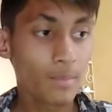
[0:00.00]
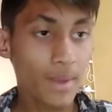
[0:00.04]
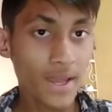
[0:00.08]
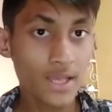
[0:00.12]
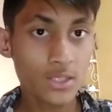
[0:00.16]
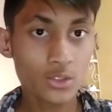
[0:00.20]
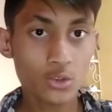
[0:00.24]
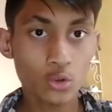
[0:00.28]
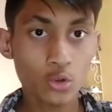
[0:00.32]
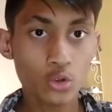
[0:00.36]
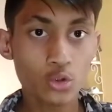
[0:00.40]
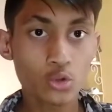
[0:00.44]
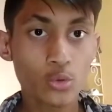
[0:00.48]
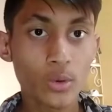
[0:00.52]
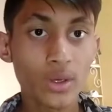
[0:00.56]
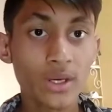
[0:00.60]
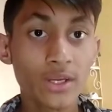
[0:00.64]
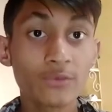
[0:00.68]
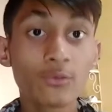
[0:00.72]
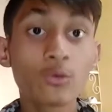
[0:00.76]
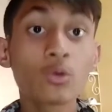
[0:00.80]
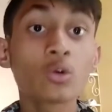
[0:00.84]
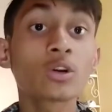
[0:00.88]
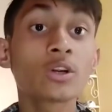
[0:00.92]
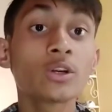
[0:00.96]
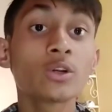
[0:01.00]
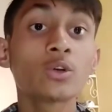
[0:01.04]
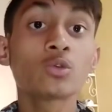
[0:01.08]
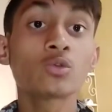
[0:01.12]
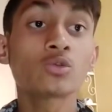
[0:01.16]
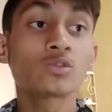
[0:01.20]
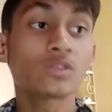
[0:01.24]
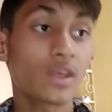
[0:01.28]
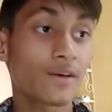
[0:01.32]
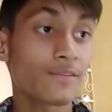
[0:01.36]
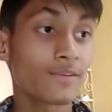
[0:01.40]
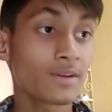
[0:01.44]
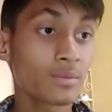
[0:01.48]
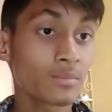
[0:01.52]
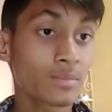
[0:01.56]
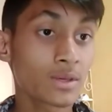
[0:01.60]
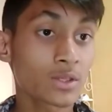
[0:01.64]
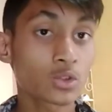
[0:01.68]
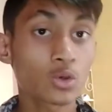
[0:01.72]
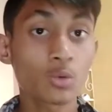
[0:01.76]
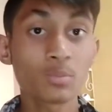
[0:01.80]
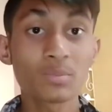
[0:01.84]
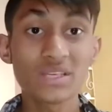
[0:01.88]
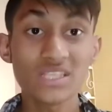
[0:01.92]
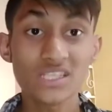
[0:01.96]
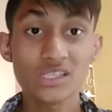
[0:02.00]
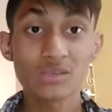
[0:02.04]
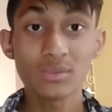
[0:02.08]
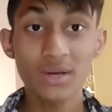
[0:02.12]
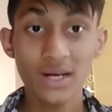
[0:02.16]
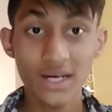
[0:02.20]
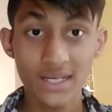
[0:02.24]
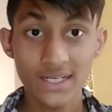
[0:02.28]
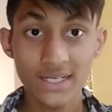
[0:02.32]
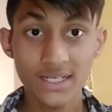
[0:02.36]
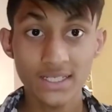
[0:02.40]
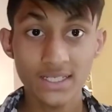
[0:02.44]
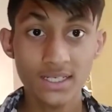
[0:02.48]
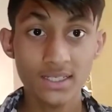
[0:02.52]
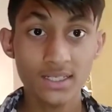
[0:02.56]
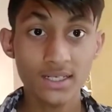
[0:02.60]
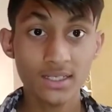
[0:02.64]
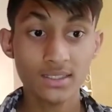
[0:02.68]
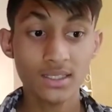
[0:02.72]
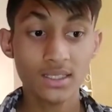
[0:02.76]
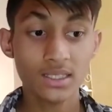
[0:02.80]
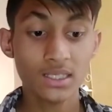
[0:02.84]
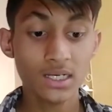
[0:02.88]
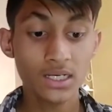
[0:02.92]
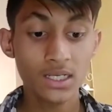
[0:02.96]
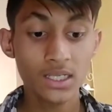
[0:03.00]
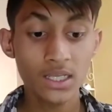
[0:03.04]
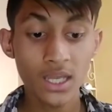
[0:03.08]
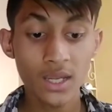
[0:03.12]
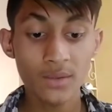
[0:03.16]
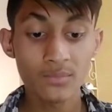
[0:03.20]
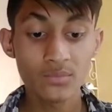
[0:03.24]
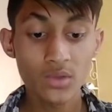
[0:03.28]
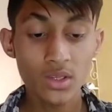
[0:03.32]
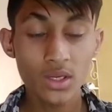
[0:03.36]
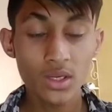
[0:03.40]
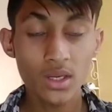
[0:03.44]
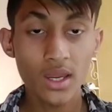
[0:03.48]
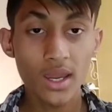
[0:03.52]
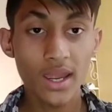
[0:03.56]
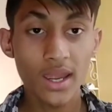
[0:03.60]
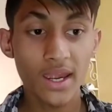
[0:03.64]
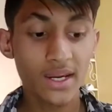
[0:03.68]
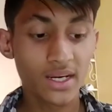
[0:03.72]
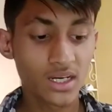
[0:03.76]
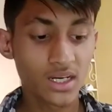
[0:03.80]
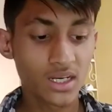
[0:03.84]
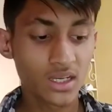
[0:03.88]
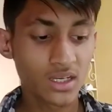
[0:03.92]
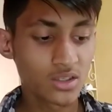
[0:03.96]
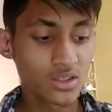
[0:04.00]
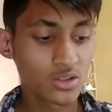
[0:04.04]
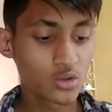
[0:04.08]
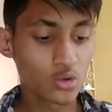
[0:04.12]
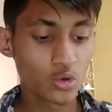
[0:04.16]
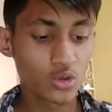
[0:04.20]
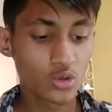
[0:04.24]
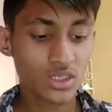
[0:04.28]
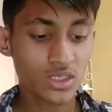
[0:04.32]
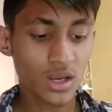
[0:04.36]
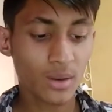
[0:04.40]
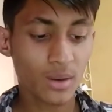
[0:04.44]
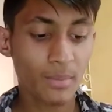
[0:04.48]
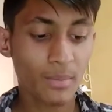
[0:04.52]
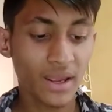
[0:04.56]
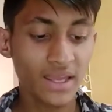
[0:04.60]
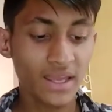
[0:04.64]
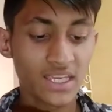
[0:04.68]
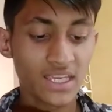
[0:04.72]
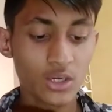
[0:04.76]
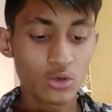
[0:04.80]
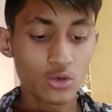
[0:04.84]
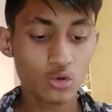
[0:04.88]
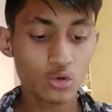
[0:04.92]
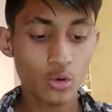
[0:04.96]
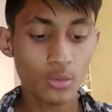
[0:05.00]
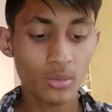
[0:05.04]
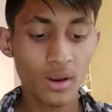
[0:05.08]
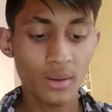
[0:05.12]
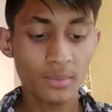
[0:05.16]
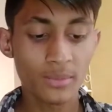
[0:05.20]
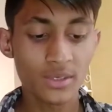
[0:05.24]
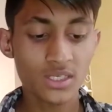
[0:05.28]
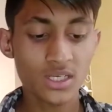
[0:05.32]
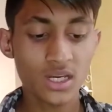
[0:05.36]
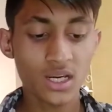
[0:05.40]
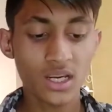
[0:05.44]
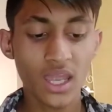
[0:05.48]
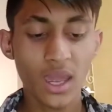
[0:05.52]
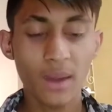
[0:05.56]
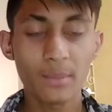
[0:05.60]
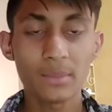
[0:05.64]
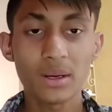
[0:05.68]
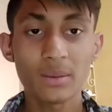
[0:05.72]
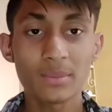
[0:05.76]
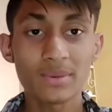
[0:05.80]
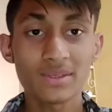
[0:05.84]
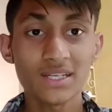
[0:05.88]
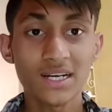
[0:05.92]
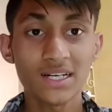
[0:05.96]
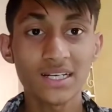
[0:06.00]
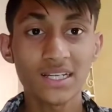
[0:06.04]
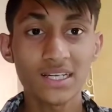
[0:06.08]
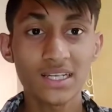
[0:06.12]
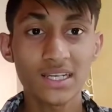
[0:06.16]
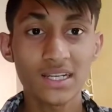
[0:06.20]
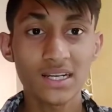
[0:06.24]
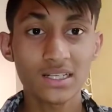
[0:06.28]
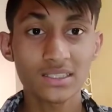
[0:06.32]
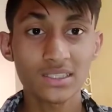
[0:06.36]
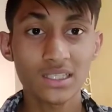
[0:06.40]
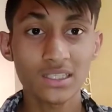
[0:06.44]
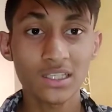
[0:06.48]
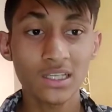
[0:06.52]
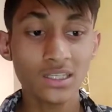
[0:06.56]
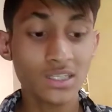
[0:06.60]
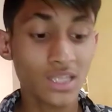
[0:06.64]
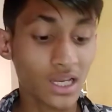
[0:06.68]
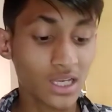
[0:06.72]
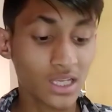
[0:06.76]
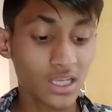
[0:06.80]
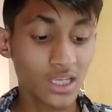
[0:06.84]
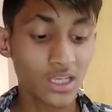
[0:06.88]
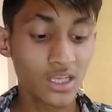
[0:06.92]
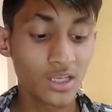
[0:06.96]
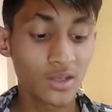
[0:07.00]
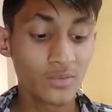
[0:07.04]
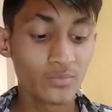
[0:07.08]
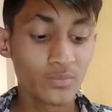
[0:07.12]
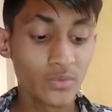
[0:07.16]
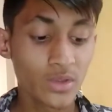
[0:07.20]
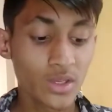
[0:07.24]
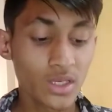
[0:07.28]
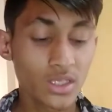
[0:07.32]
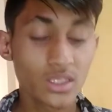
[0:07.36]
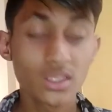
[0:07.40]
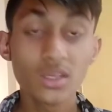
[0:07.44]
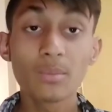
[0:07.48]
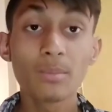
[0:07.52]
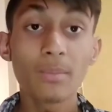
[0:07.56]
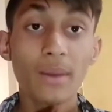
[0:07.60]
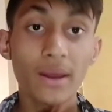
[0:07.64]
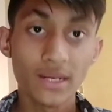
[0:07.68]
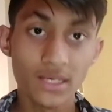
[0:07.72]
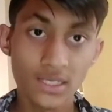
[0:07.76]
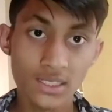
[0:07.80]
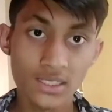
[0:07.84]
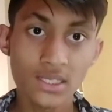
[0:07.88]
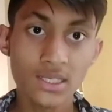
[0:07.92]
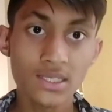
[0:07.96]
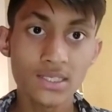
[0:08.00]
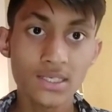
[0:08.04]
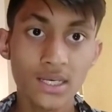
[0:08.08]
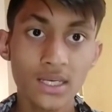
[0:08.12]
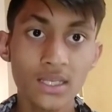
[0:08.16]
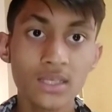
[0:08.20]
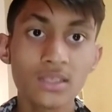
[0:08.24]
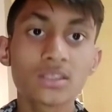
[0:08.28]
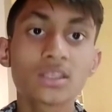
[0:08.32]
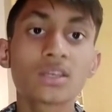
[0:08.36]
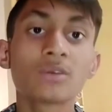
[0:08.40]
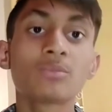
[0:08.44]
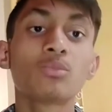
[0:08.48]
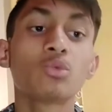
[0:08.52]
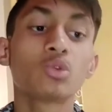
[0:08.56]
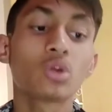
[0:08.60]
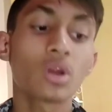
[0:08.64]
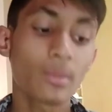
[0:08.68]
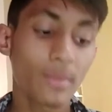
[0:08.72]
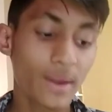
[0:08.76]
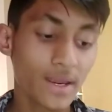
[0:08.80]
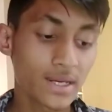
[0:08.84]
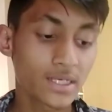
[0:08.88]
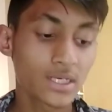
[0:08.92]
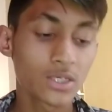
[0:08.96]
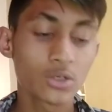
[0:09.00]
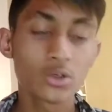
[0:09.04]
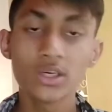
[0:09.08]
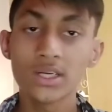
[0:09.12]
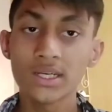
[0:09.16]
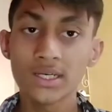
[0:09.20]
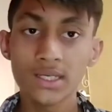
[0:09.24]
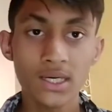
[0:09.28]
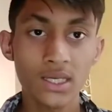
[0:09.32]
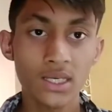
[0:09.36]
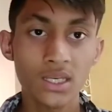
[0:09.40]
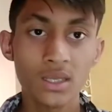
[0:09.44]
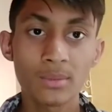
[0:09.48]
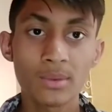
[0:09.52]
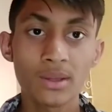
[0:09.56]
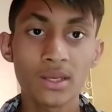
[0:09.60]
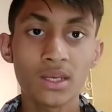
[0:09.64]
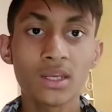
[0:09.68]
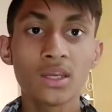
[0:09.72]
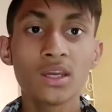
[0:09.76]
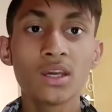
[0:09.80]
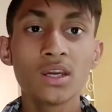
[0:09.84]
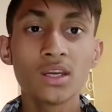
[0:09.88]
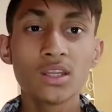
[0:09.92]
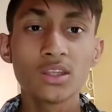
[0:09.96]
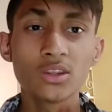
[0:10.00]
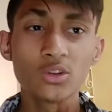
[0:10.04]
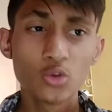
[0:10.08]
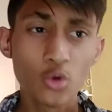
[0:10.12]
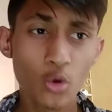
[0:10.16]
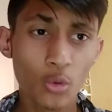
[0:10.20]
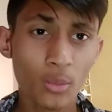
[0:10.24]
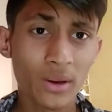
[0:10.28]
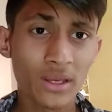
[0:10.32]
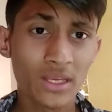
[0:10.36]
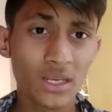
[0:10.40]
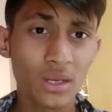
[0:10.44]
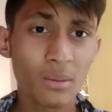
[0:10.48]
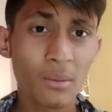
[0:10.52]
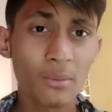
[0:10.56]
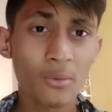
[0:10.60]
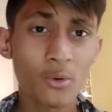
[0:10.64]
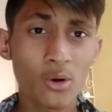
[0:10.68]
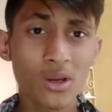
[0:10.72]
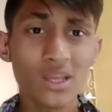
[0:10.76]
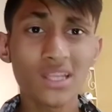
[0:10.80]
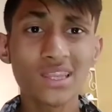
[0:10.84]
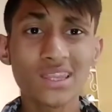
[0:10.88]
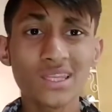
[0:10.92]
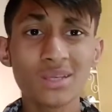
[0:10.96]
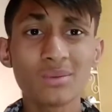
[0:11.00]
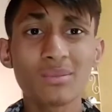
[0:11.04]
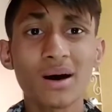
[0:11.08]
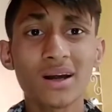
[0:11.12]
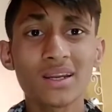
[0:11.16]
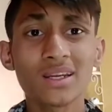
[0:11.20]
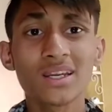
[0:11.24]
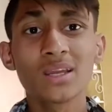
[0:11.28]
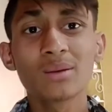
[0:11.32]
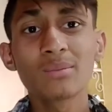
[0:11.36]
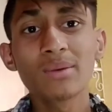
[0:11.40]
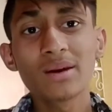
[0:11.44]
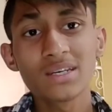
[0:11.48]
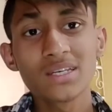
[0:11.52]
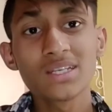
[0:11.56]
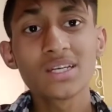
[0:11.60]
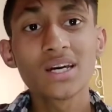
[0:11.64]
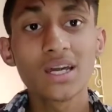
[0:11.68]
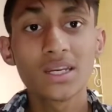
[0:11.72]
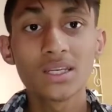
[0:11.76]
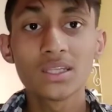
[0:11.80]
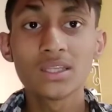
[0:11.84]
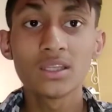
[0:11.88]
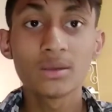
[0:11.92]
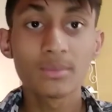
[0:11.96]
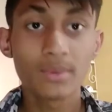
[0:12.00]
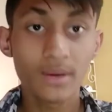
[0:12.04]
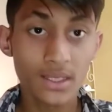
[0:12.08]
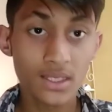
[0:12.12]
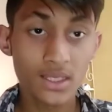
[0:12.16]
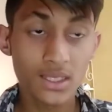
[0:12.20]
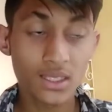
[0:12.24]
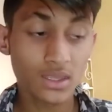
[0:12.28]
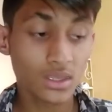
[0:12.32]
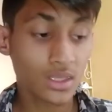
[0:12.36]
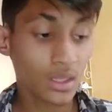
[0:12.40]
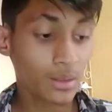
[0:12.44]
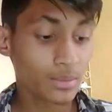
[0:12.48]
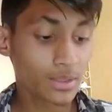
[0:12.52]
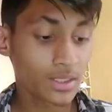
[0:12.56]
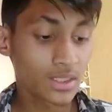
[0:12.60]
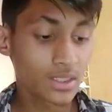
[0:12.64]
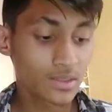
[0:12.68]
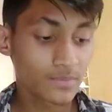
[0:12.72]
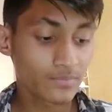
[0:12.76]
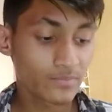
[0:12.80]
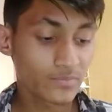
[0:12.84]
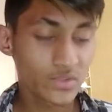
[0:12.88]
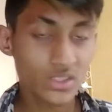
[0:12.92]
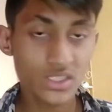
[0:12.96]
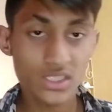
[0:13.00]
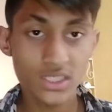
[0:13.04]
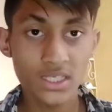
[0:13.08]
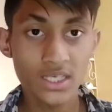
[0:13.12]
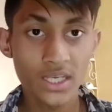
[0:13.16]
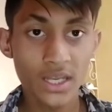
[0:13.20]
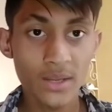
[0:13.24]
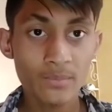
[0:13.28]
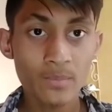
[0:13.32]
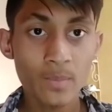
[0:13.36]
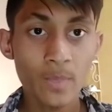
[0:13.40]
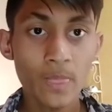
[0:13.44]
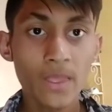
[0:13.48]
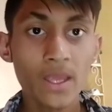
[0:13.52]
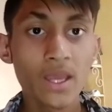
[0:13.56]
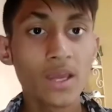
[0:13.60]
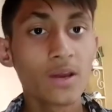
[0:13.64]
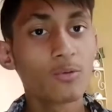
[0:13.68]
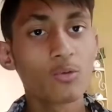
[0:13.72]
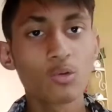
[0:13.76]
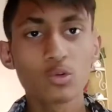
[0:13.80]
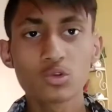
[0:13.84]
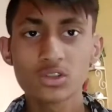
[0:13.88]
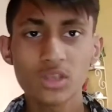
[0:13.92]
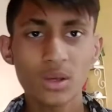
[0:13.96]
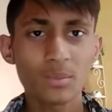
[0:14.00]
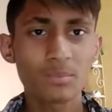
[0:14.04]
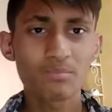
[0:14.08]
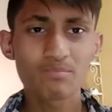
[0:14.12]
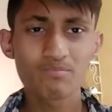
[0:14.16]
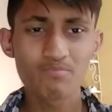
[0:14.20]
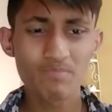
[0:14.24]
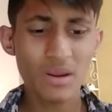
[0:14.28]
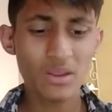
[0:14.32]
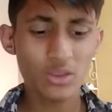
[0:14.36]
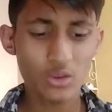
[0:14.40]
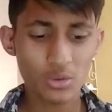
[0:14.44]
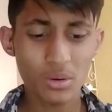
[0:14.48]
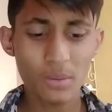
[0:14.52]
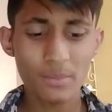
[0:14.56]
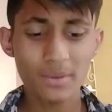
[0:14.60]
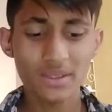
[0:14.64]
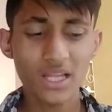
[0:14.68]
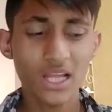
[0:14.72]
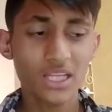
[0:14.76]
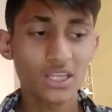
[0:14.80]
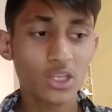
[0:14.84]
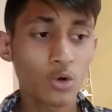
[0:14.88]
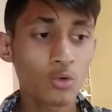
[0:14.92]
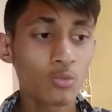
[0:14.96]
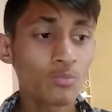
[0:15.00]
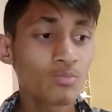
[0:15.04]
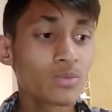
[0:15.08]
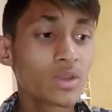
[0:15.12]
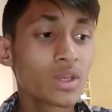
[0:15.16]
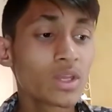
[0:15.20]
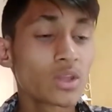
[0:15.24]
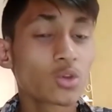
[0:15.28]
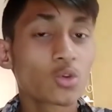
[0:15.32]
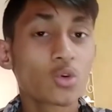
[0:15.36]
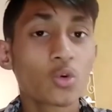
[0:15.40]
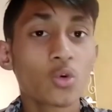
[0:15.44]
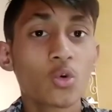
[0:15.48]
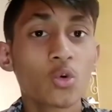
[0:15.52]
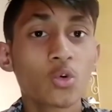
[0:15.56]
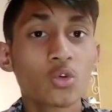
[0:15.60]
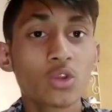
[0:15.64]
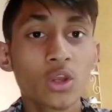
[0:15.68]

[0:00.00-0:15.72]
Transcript: मैं इसको 24 फोर इंटू सेवन मैं इसको पीसी में कनेक्टेड रखता था ठीक है एंड uh, जो इसका माइक है उसको मैं हमेशा कैमरे पे सेट करके रखता था ताकि ये बैटरी से ही चले इसकी पूरा बैटरी ड्रेन करी मैंने दो महीने में को कितनी बार नई बैटरी खरीदनी पड़ी कितना भी सीन है वो सब मैं तुम्हें बताता हूँ तो